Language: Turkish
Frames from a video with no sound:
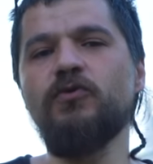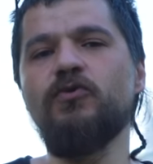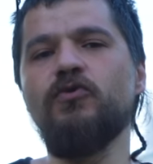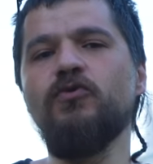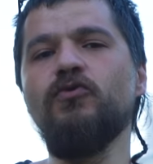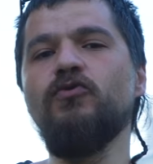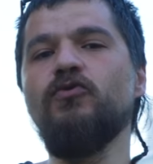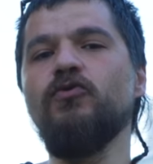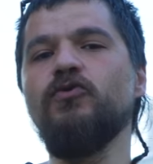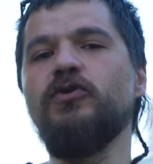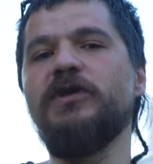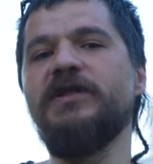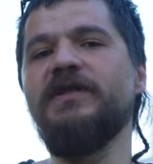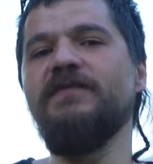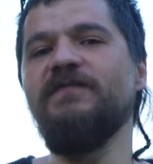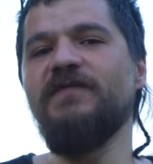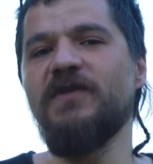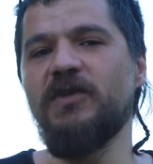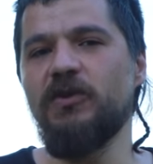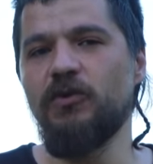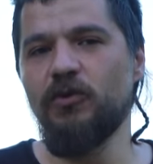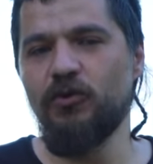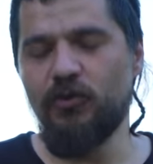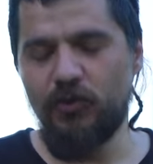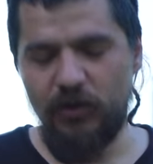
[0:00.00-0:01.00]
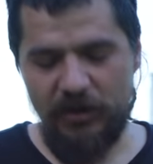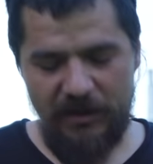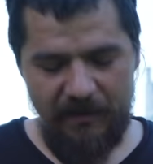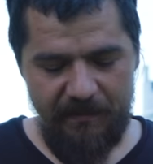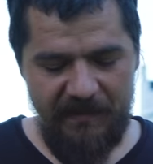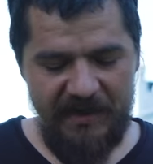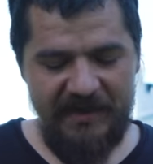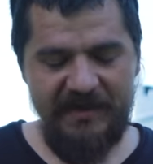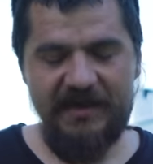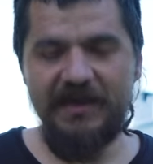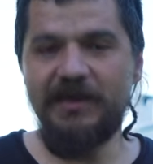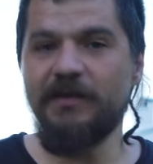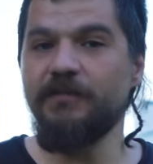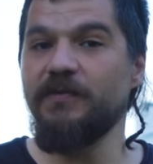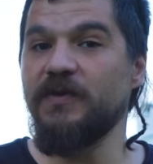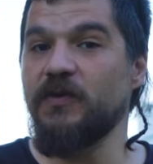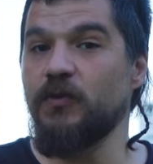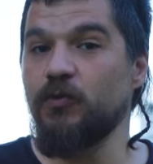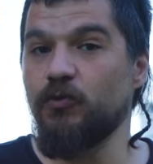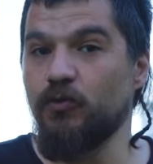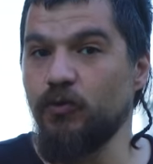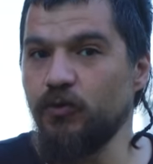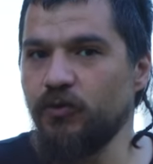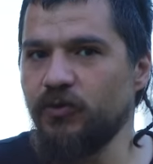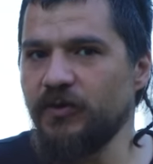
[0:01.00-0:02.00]
bir uzun kullanım videosunda mesele bir
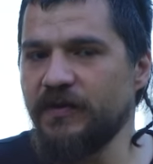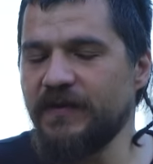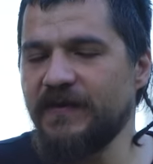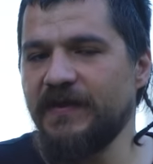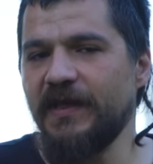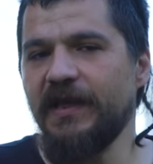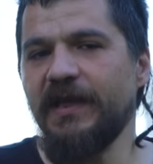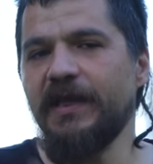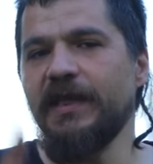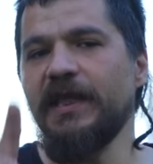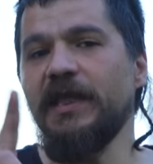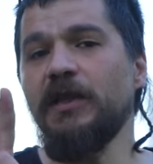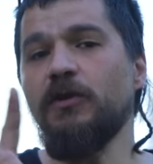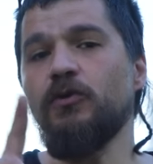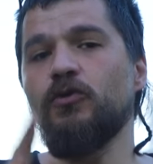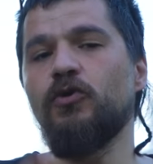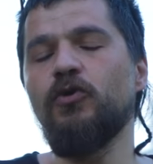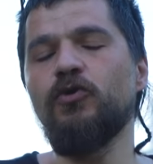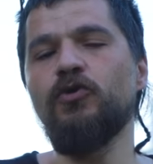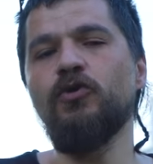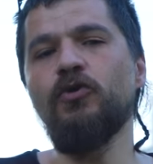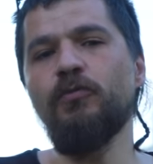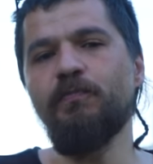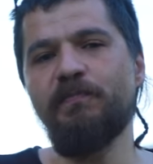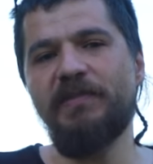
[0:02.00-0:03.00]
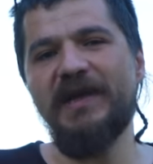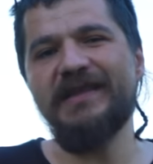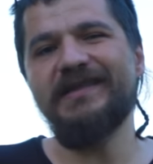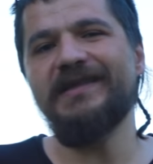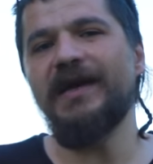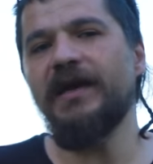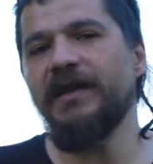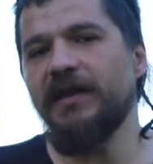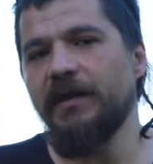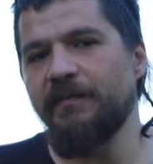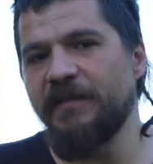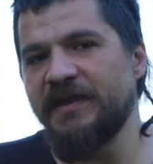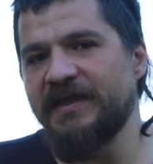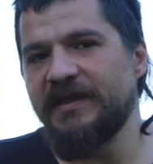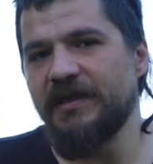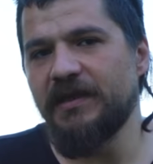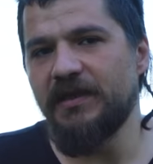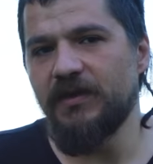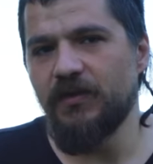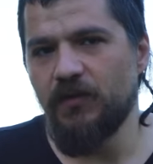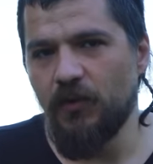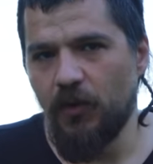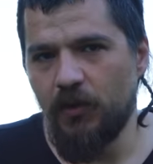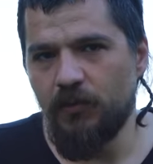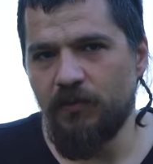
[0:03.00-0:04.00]
scooter'sa ilk konu batarya
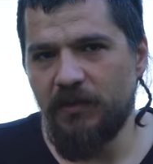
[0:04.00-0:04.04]
meselesi